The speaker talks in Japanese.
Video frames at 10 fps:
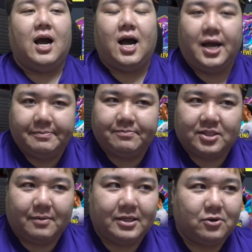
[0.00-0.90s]
はい、
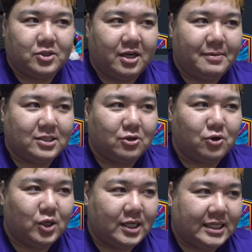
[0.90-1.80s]
ジャマでございます。という
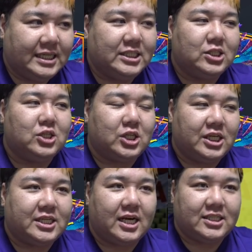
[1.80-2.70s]
ことで、引き続
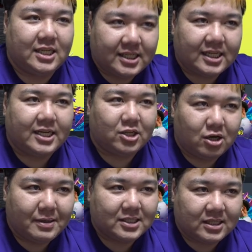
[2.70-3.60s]
き引かせていただいてお
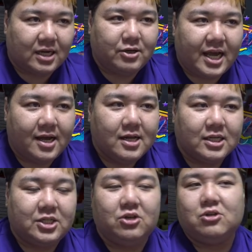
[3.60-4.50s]
ります。昨日
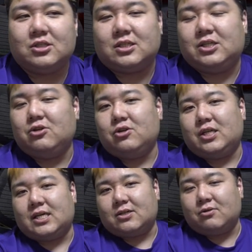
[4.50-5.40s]
の
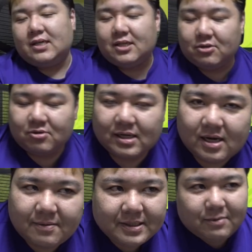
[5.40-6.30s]
てか、この間の動
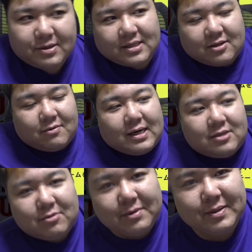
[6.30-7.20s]
画見てもらったと分か
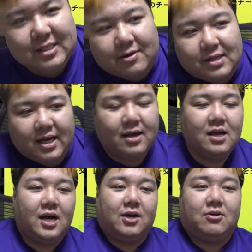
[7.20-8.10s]
ると思いますけどね、
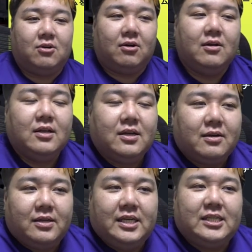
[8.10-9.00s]

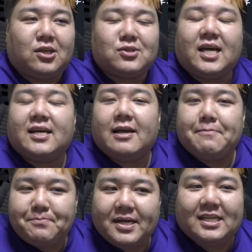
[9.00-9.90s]
いい素材がいっ
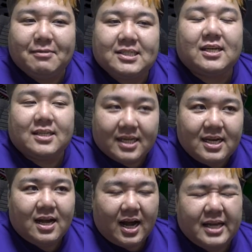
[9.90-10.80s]
ぱい来ましたんで
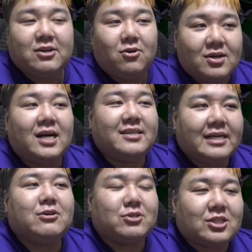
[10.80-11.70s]
ね、アイコン確
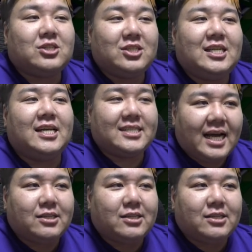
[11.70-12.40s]
約を作っていく、